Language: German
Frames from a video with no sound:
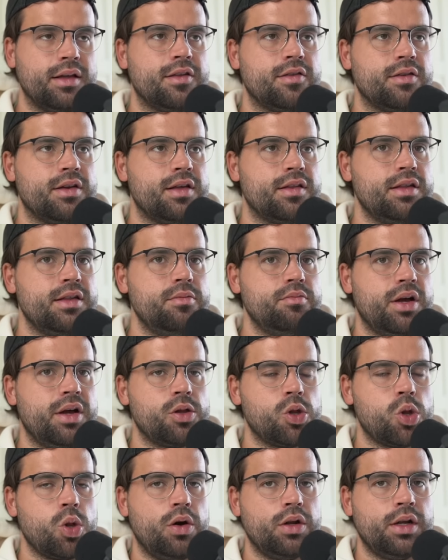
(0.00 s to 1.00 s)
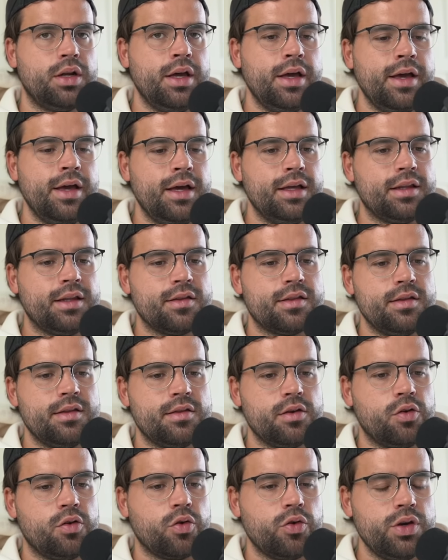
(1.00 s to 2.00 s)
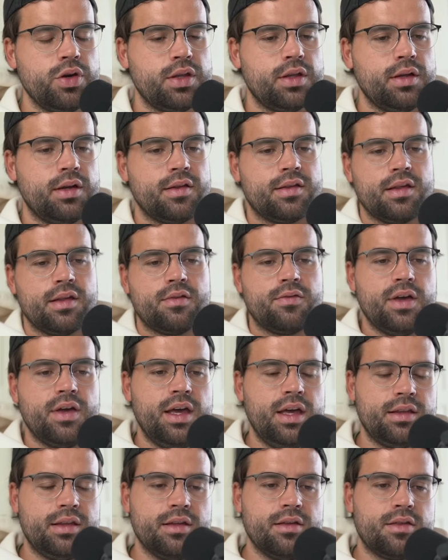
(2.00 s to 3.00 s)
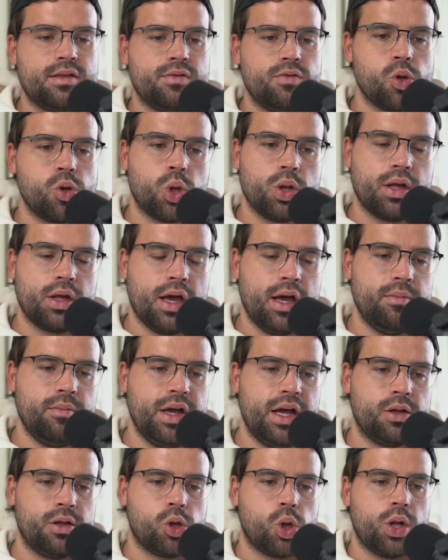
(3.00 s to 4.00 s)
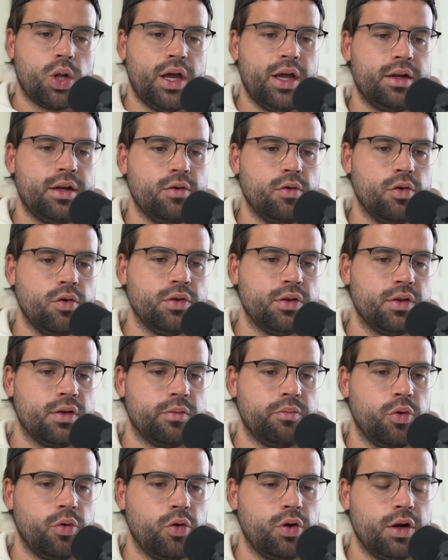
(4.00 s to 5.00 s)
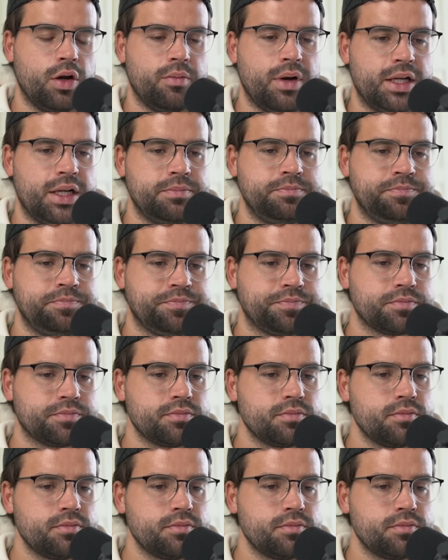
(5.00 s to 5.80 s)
Also da sieht man schon, dass diese Gerüchte, dass das Verhältnis zwischen Kai Bernstein und Brüggemann